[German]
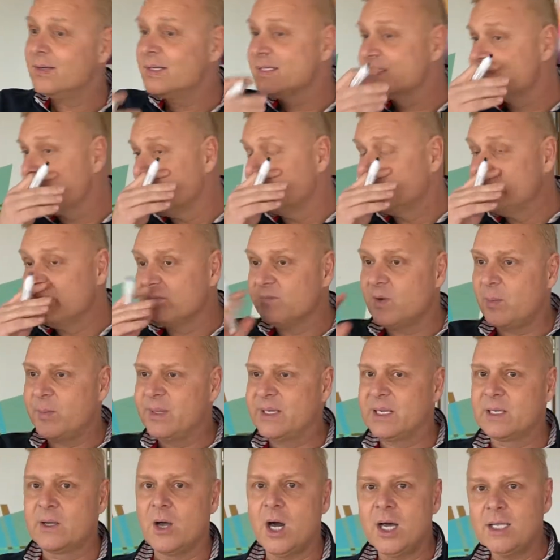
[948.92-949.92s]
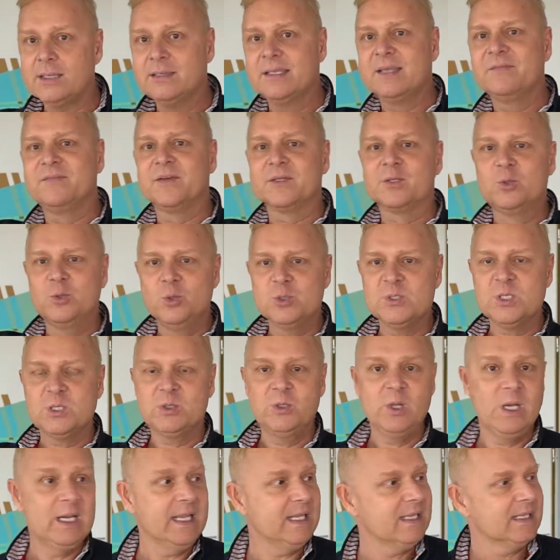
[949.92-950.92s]
jetzt kommt irgendwann mal der Garten. Ich vertue es
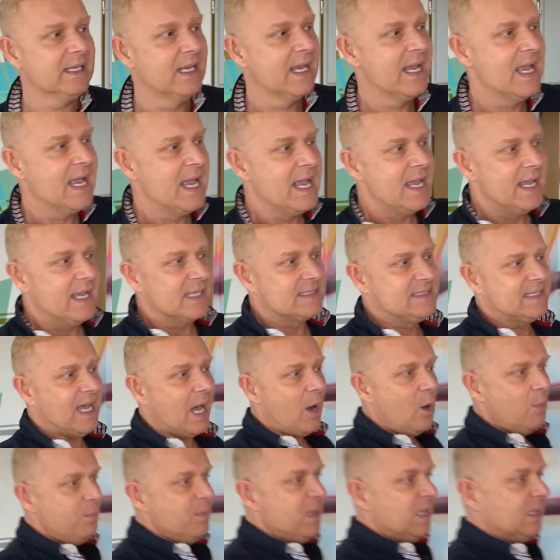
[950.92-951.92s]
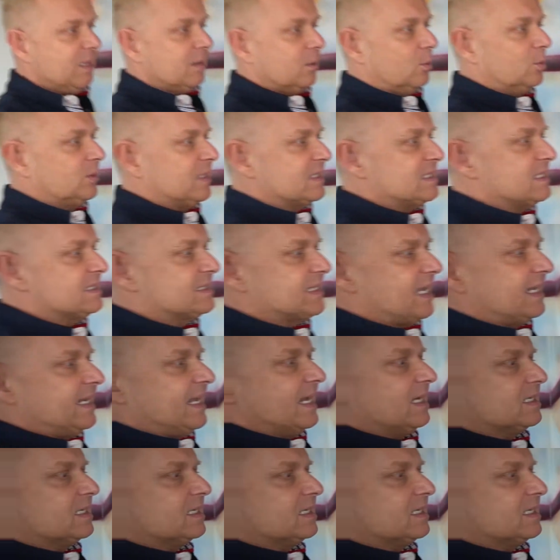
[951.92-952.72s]
natürlich. Jetzt haut mich, und das ist seine